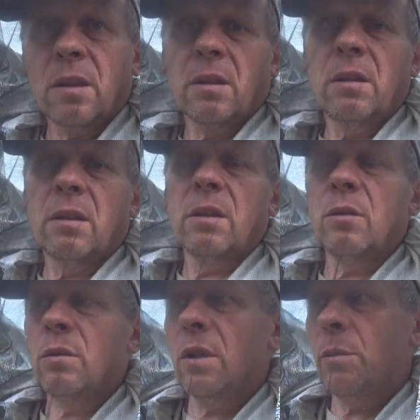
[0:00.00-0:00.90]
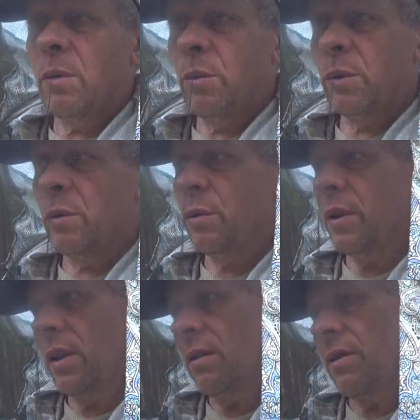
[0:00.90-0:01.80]
делаю обработку.
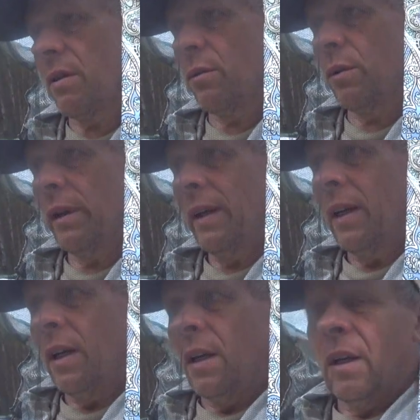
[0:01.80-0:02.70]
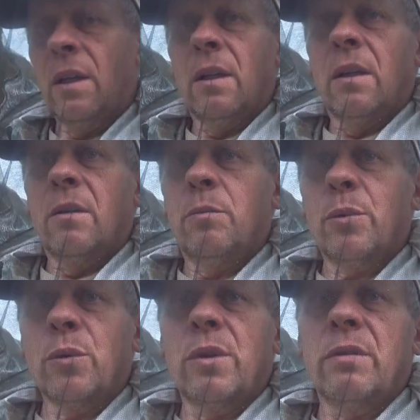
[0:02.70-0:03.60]
Это все равно
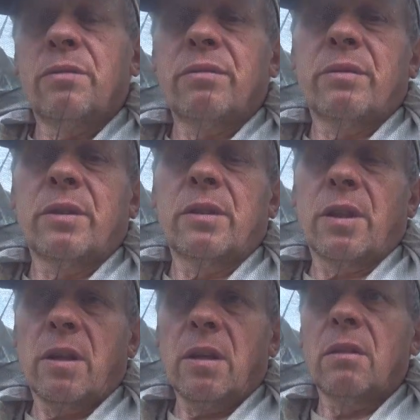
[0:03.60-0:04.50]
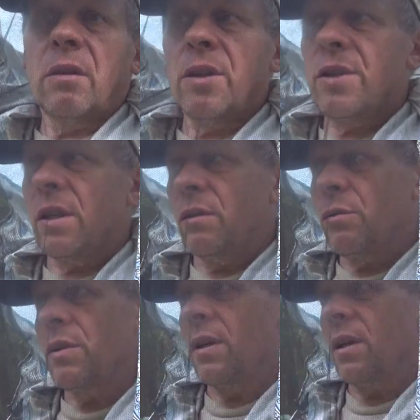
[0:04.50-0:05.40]
против э, трахейного клеща нужно